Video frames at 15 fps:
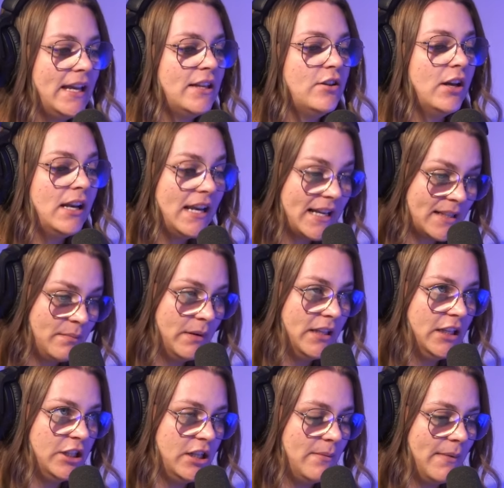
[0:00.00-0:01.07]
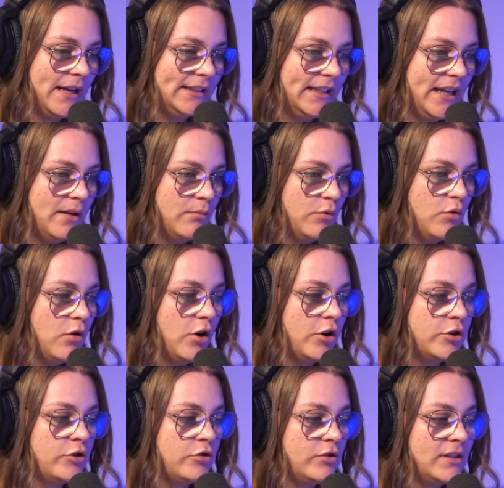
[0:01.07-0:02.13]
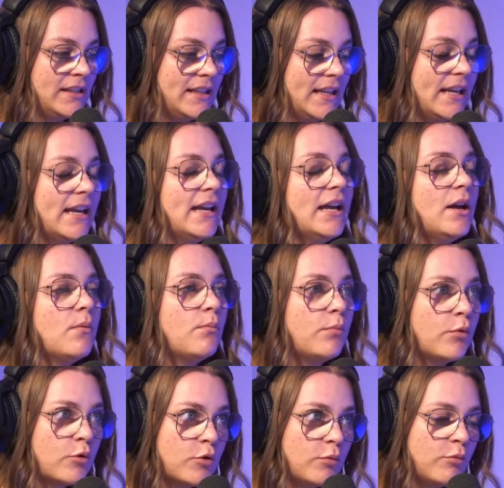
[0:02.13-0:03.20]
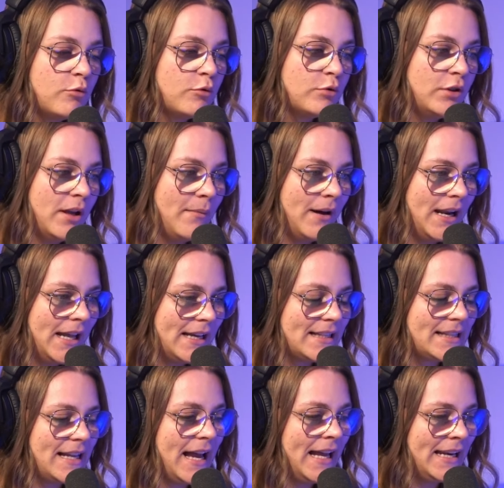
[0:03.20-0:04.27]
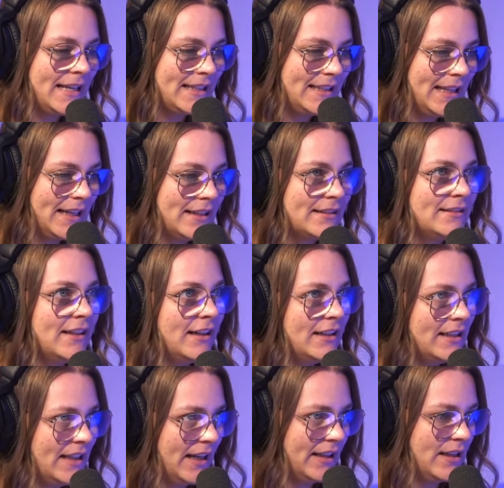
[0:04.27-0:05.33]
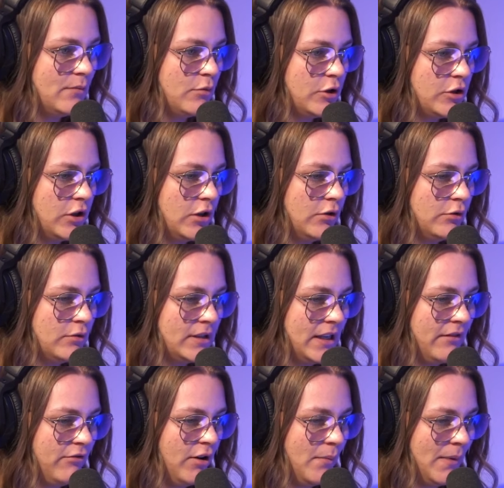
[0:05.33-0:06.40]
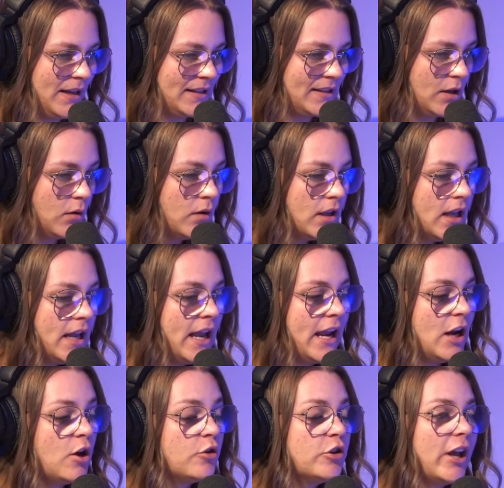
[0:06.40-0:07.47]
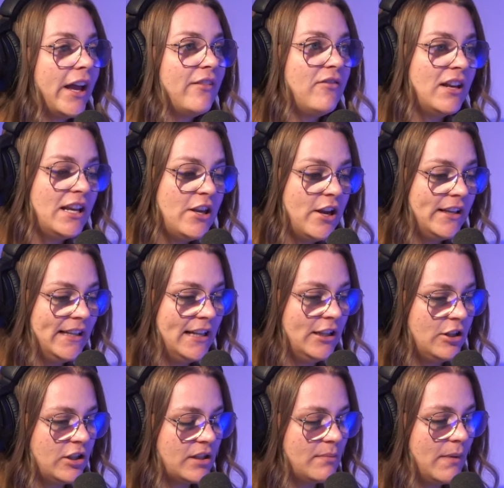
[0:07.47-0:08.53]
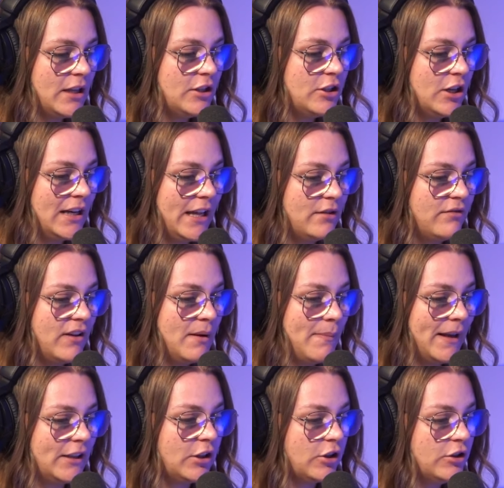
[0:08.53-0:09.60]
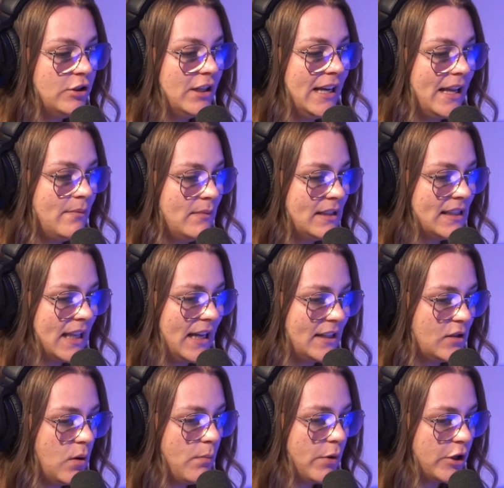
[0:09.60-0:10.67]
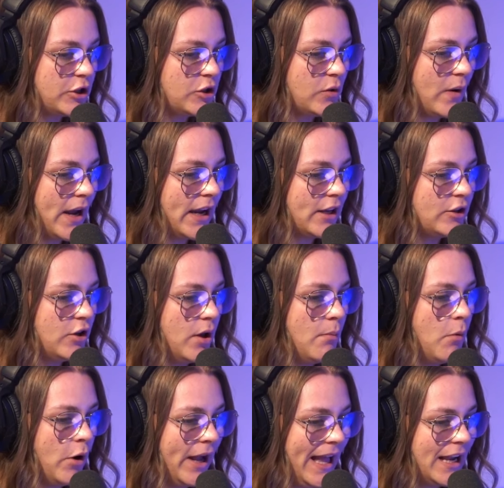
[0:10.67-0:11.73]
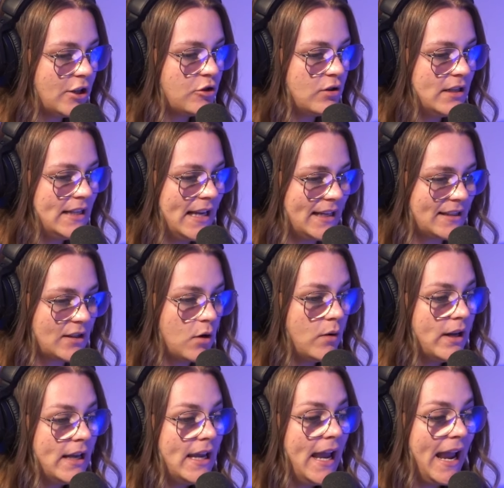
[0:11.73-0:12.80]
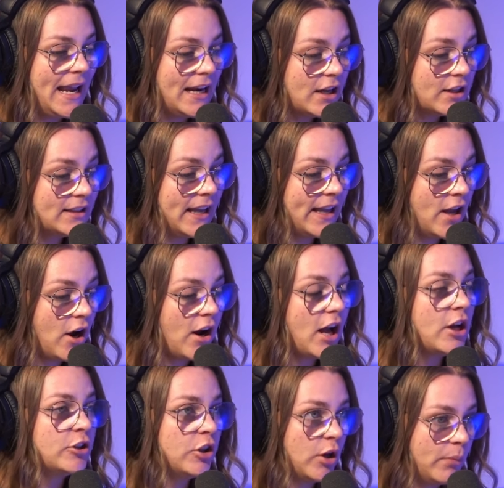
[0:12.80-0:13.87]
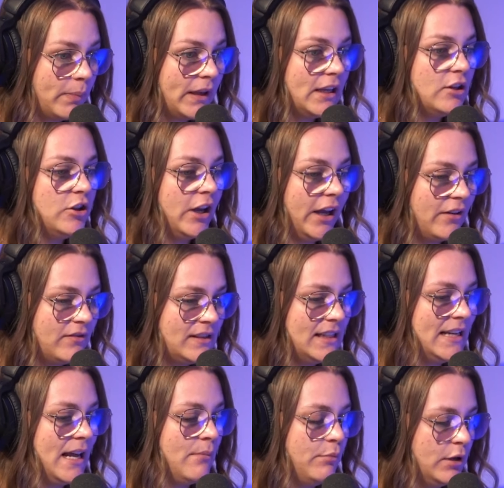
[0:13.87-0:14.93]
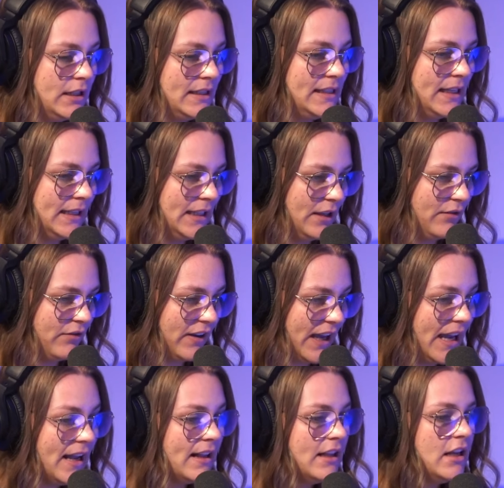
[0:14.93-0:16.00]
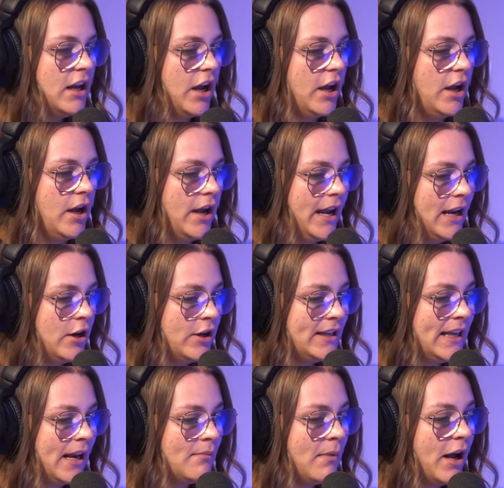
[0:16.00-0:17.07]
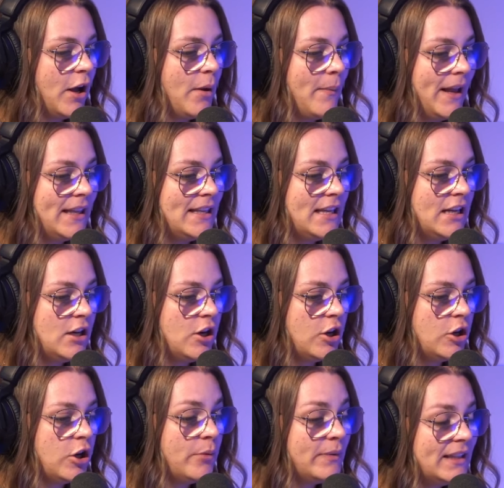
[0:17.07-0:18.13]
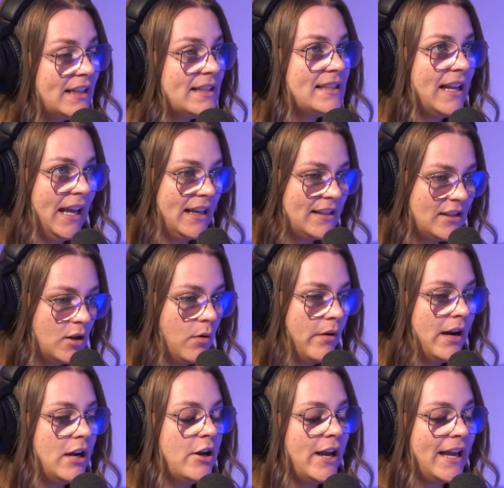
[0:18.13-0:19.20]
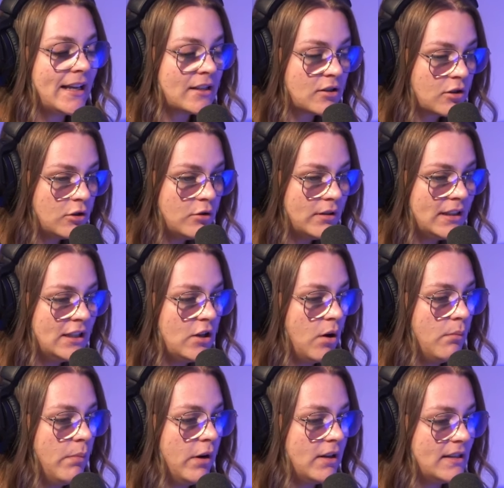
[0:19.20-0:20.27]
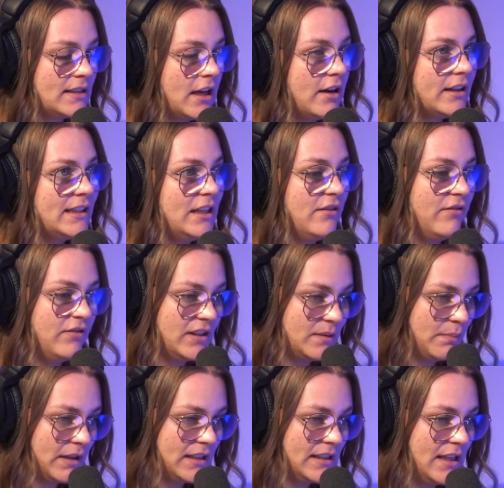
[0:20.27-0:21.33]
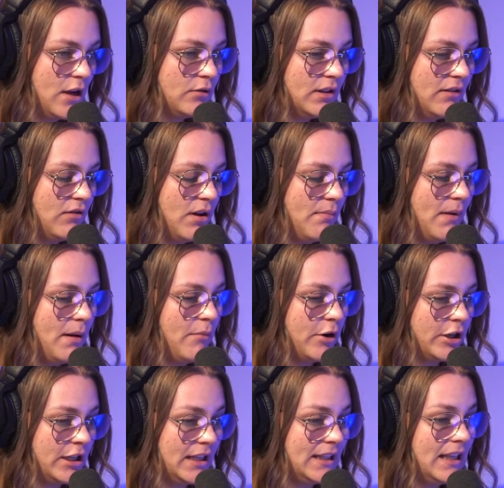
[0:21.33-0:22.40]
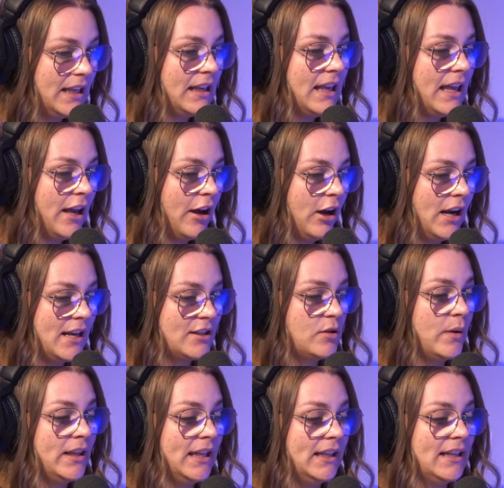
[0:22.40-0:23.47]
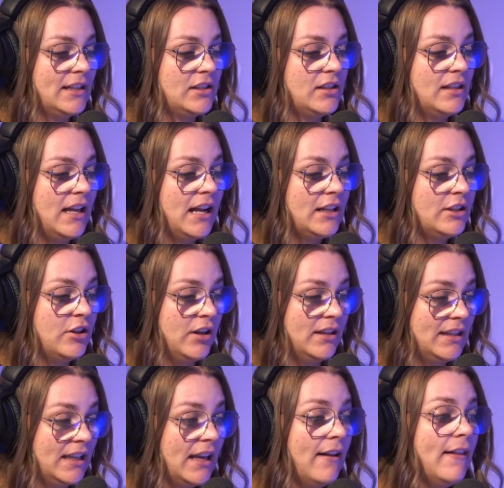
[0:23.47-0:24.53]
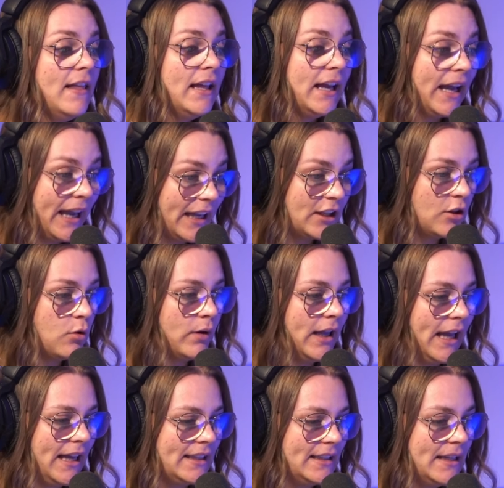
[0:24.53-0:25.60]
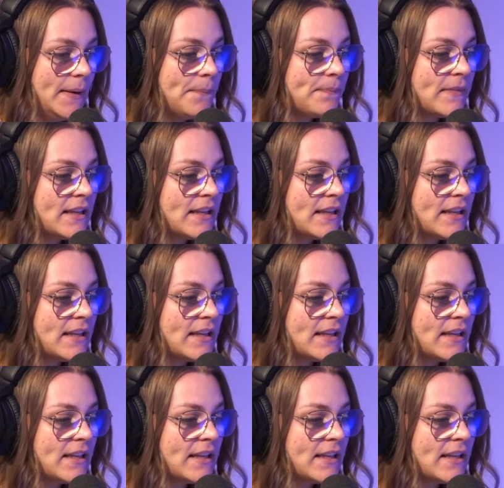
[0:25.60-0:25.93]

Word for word: et de l'ex-PDG Martin Beau ont suscité beaucoup, beaucoup de malaise à l'interne dans les derniers mois, selon nos informations. Et là, on a révélé il y a quelques semaines que la nouvelle patronne de l'administration portuaire de Montréal, Julie Gascon, elle a d'ailleurs entrepris de réviser la politique des frais. Euh, elle a également remanié le comité de direction. Elle a exclu Guillaume Brossard, qui est vice-président au développement marketing et relations internationales, qui a été rétrogradé.